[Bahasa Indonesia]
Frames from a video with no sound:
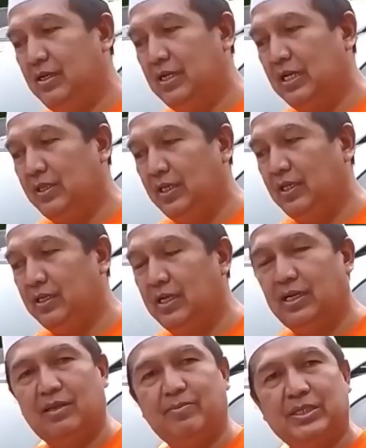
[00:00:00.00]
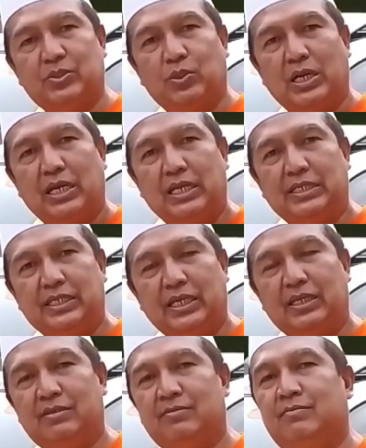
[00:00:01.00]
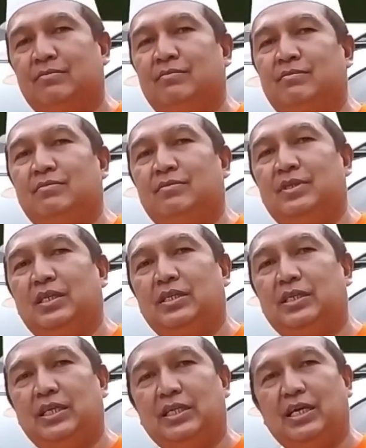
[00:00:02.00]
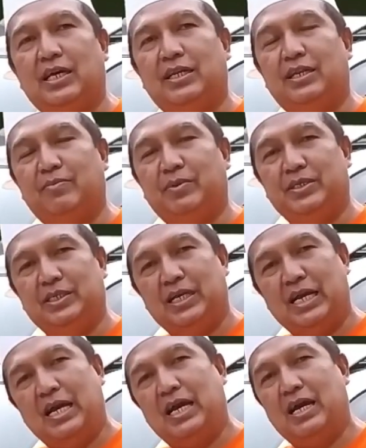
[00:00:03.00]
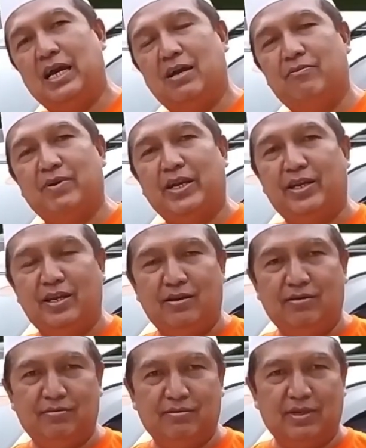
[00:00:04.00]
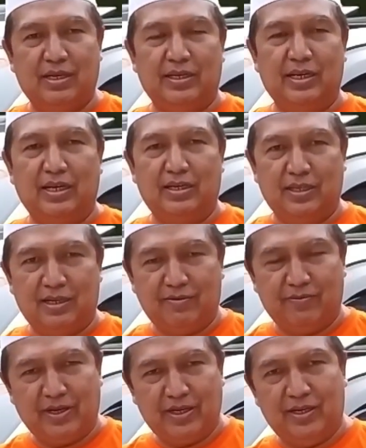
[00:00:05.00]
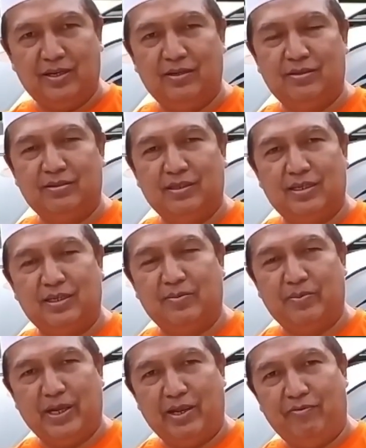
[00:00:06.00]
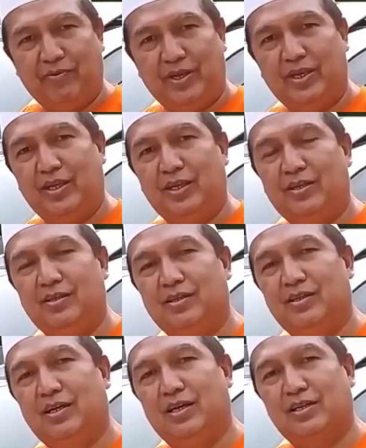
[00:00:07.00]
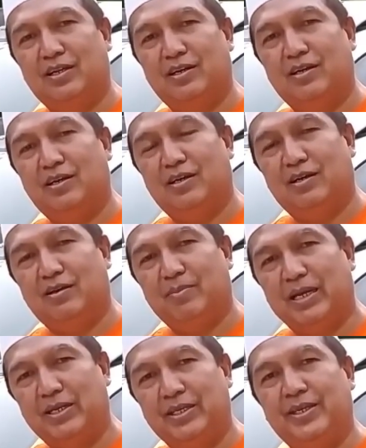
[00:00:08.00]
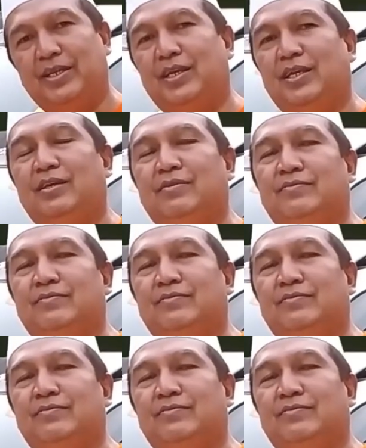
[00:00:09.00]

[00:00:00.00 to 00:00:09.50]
eh, nanti akan masukkan leasing di sini kita ada BCA Finance ada Adira Finance ada BFI ada Mandiri